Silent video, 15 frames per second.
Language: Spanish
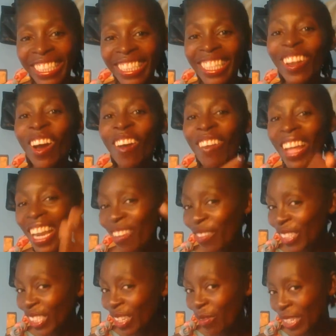Luego
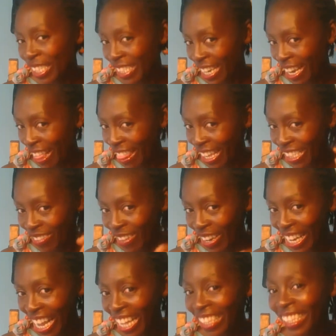hablaremos de mis trenzas,
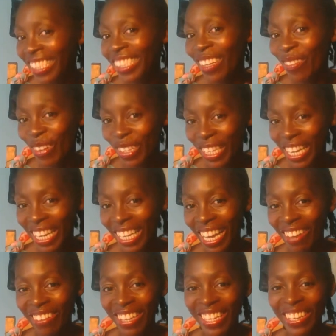¿vale? Antes de poner el
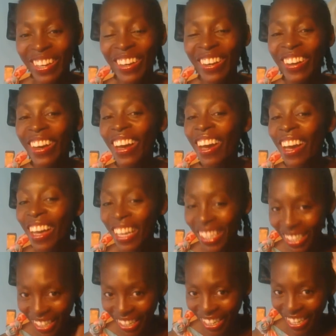cabello,
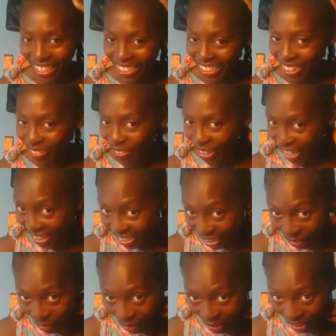que es, que es
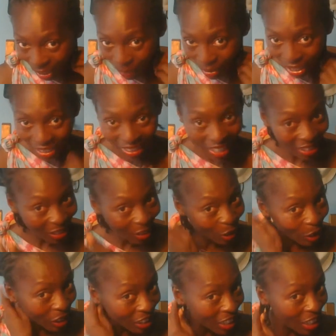como que me las he dicho,
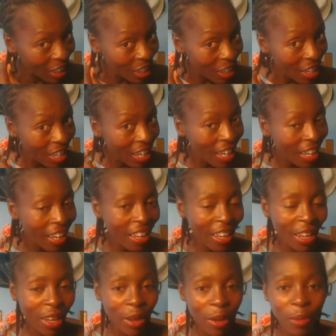así.
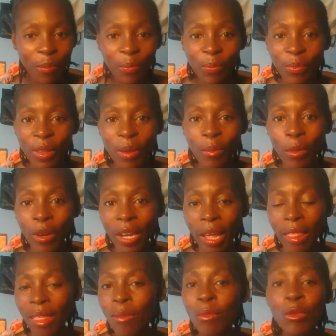Eh, porque
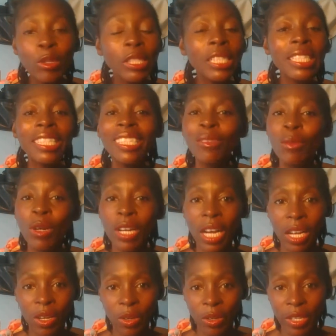hace muchísimo
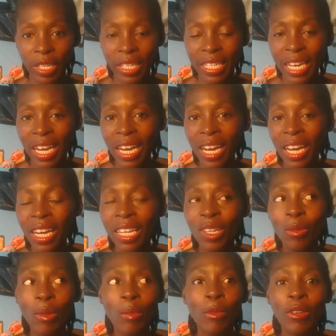calor y ya no
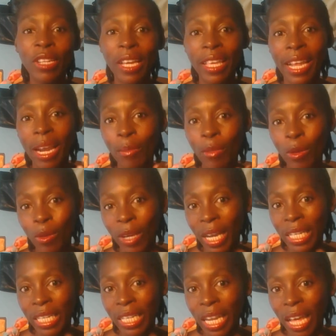me ponía ya la peluca
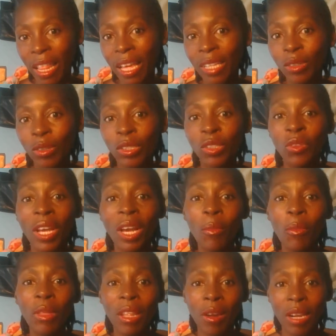ni nada, entonces fui a que
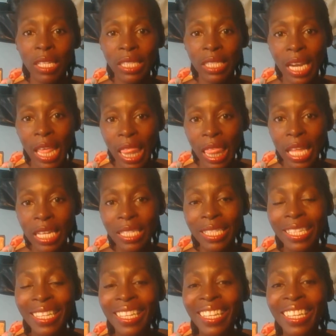me hicieran unas trenzas
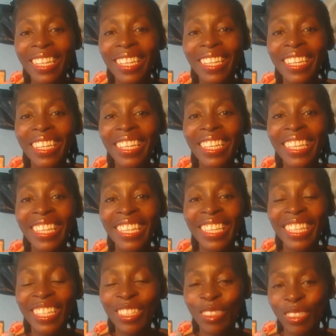
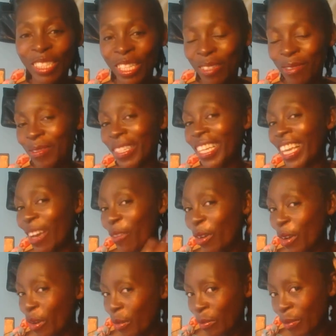y no sé, y
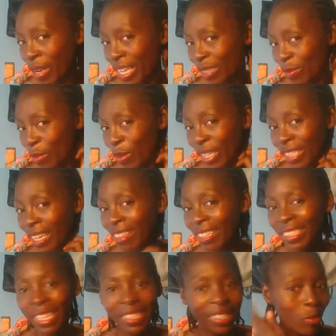bueno, unas
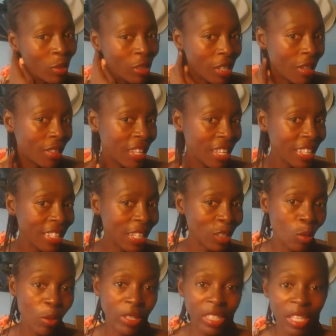trenzas así muy sencillitas,
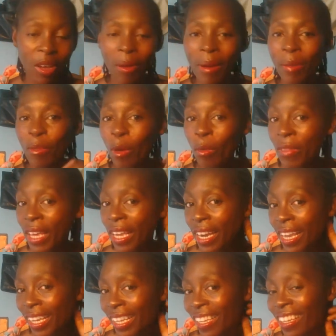como se llamaba Bob
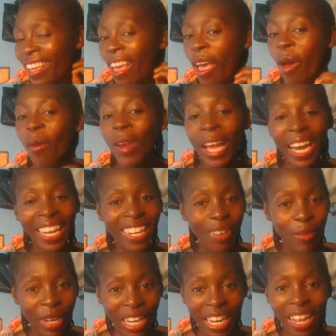Derek, la gente de
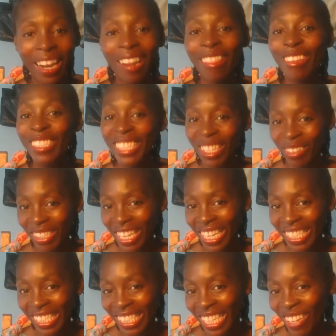mi generación sabe quién
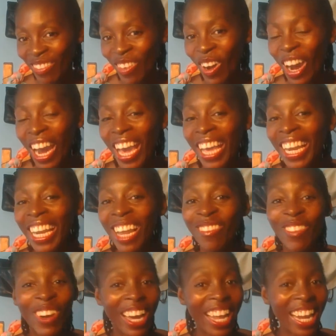es esta mujer, es la
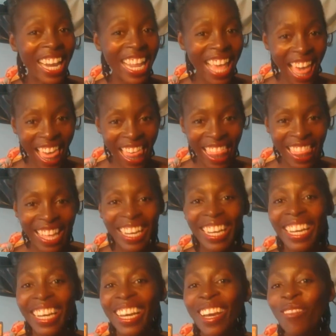mujer 10,
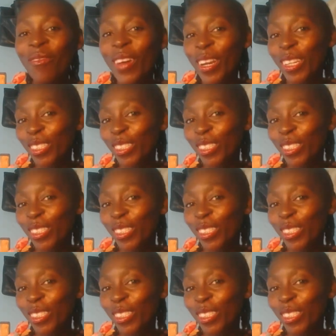pero